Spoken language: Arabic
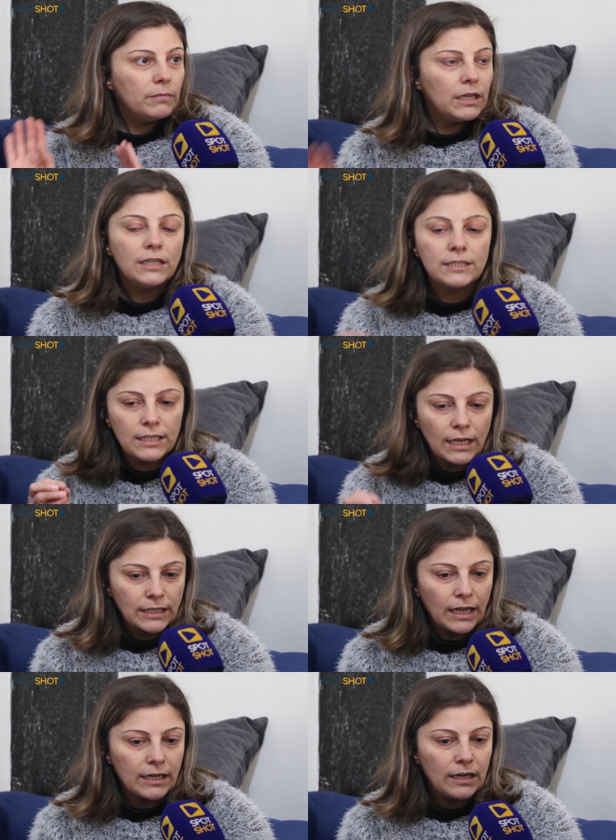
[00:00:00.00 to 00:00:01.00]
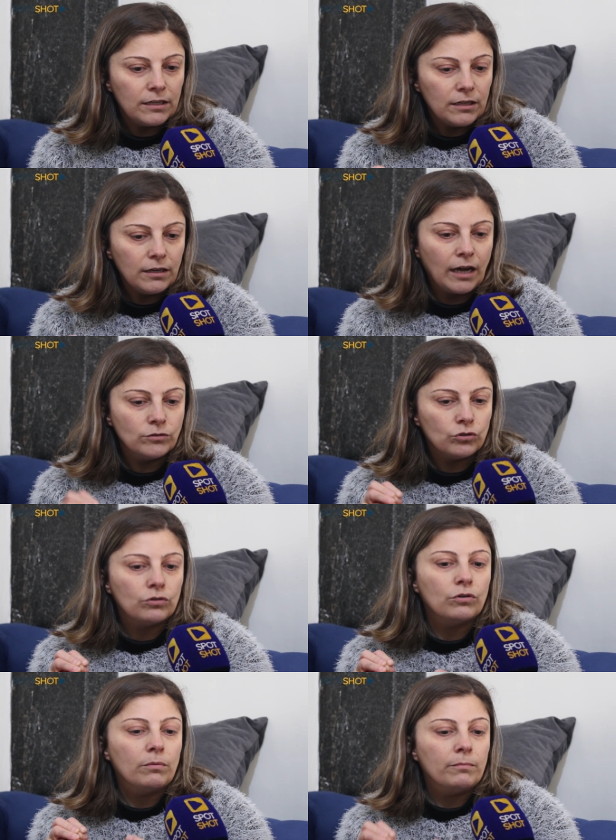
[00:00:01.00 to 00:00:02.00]
مين زياد خير الله
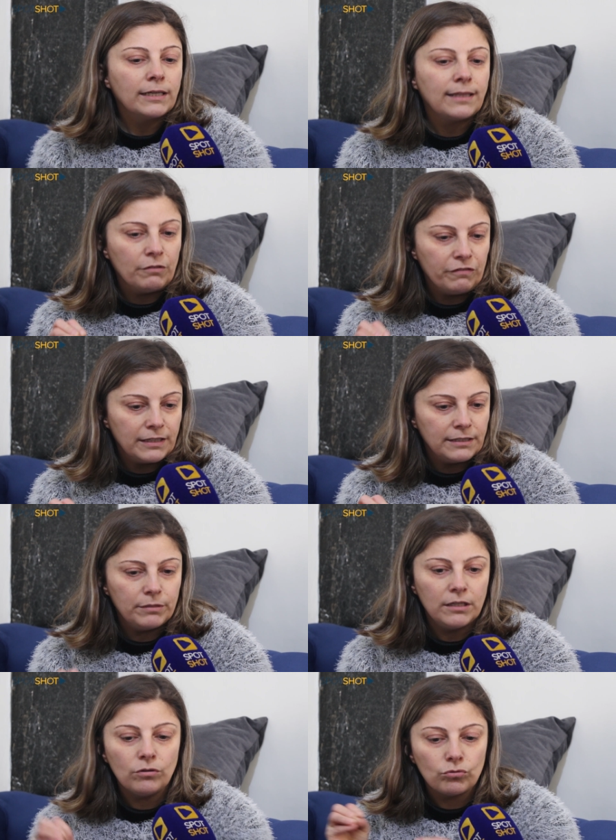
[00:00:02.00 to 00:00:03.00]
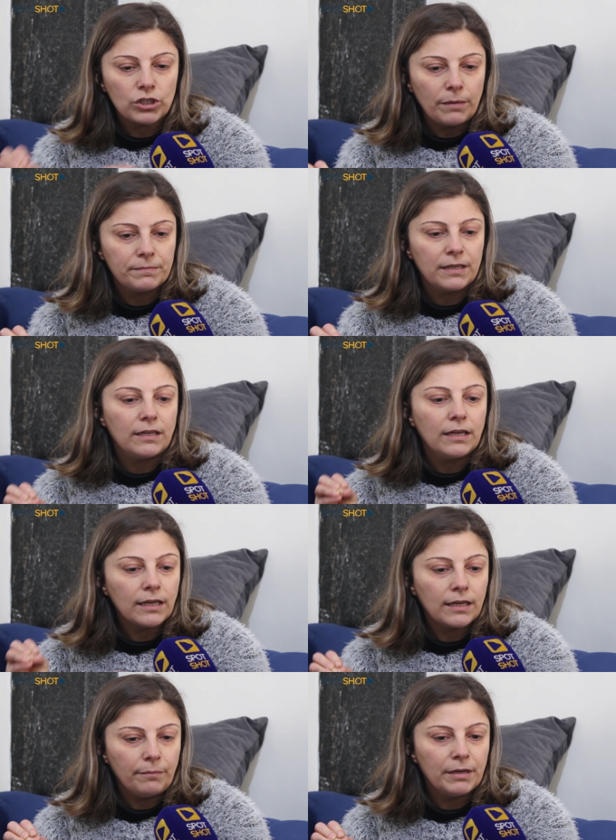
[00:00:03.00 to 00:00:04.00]
عنده مكتب فلاديمير وشاب
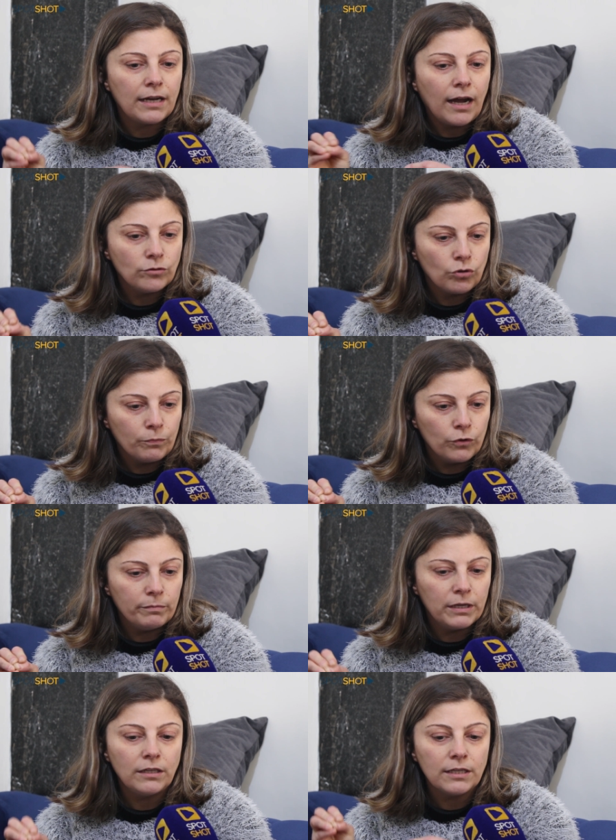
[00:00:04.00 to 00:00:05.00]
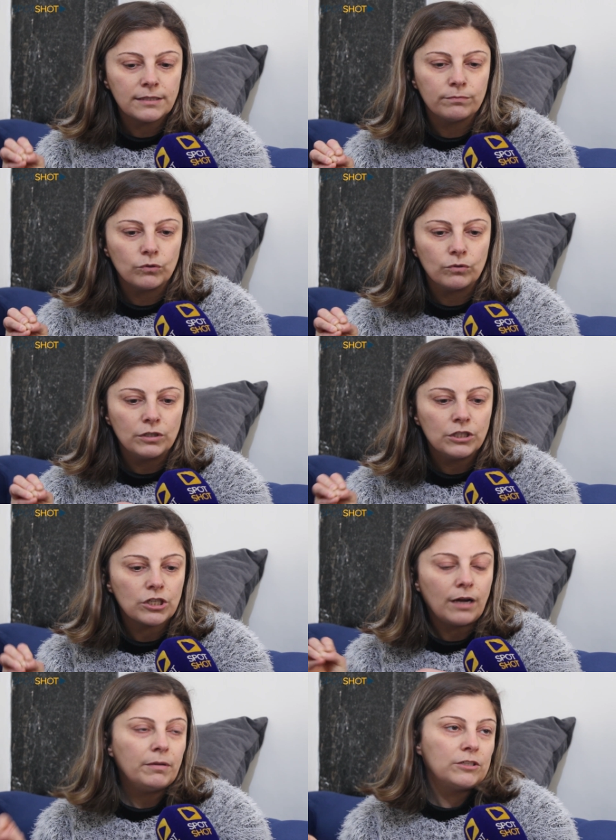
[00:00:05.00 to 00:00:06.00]
تاني كمان عنده بولمان اسمه
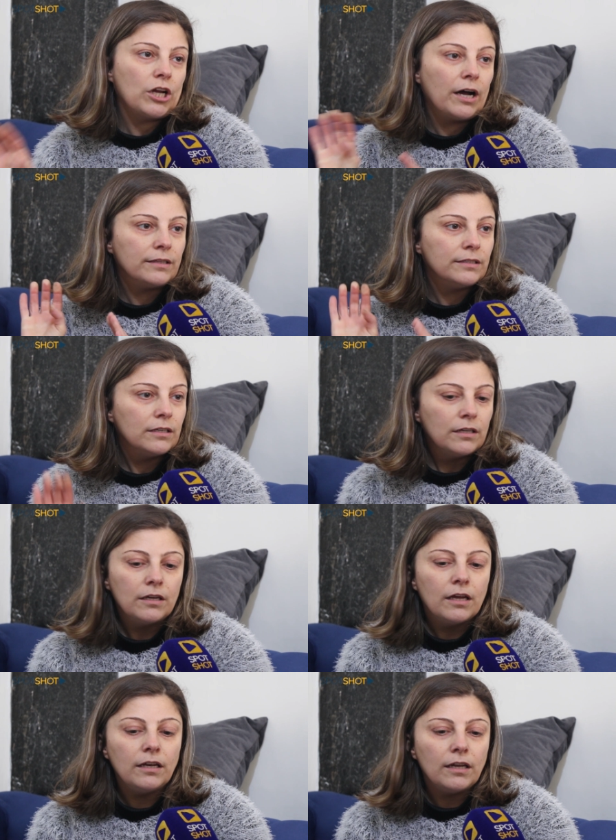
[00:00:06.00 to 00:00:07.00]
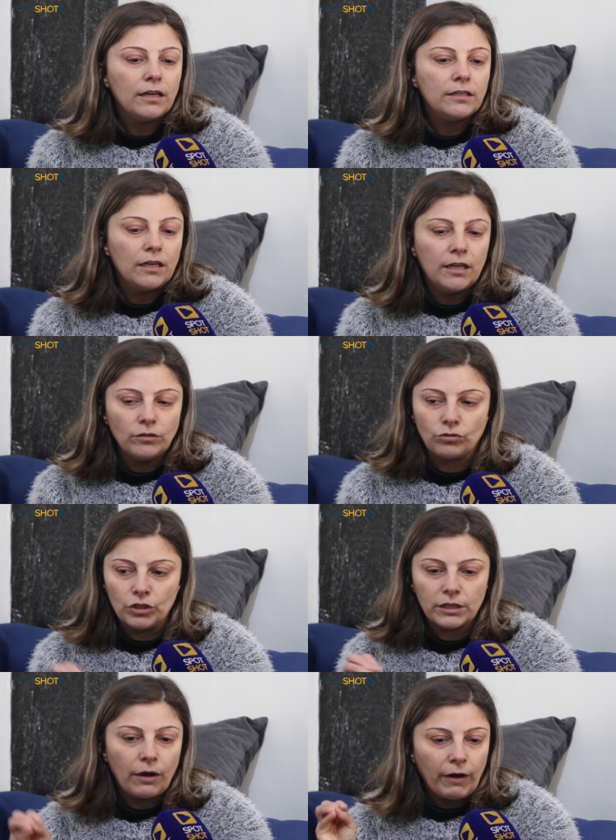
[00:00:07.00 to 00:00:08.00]
هشام الشحادي هن يلي قدروا
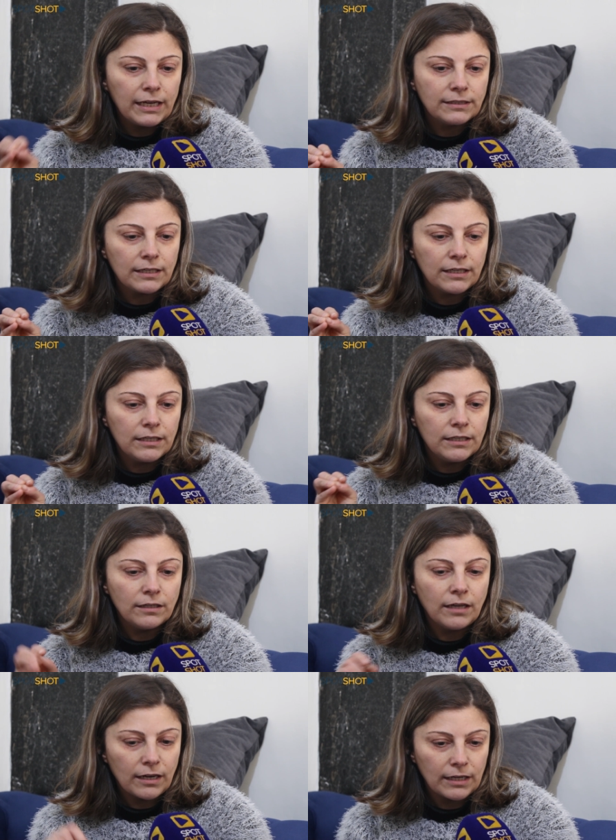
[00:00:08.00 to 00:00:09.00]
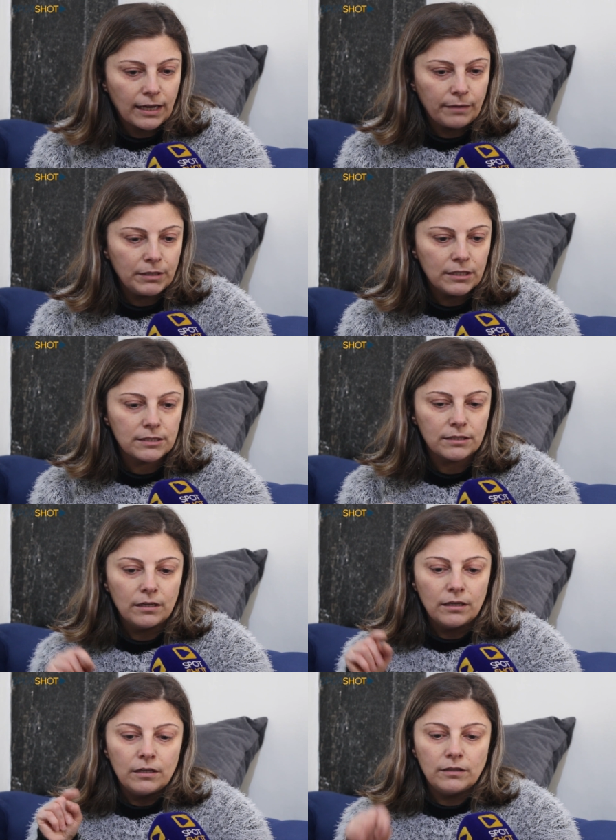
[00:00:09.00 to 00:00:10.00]
يطلعوا على تركيا نهار الخميس
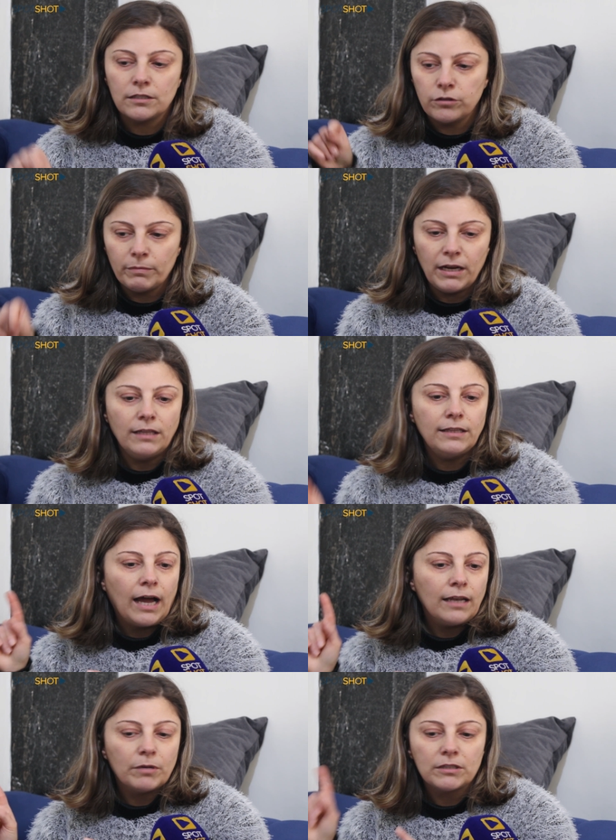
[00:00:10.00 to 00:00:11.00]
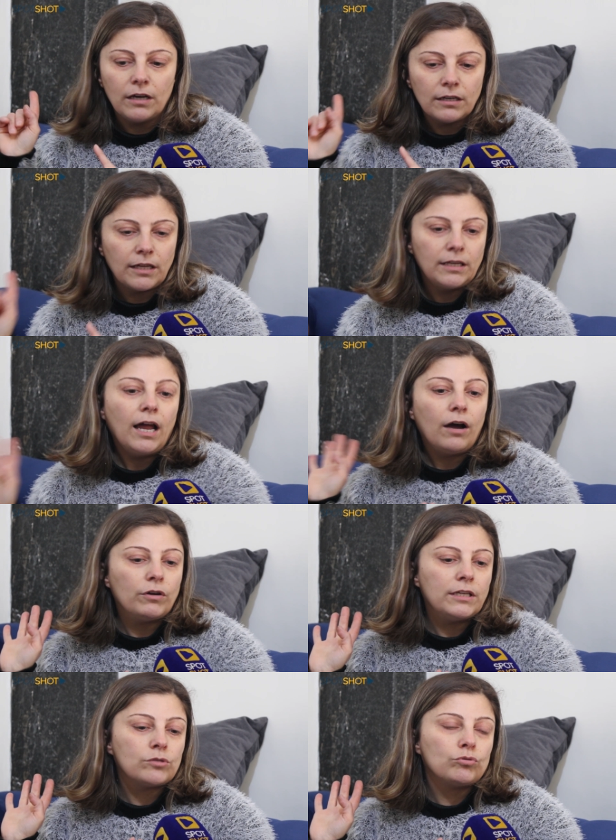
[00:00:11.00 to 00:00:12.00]
نزلوا من عندي على المطار
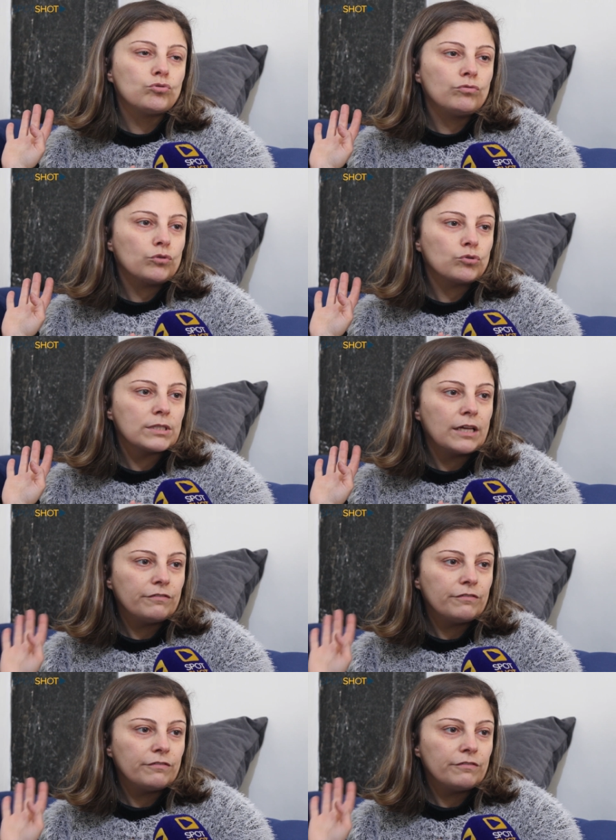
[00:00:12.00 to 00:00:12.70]
تيلحقوا الياس ويشوفوا شو صار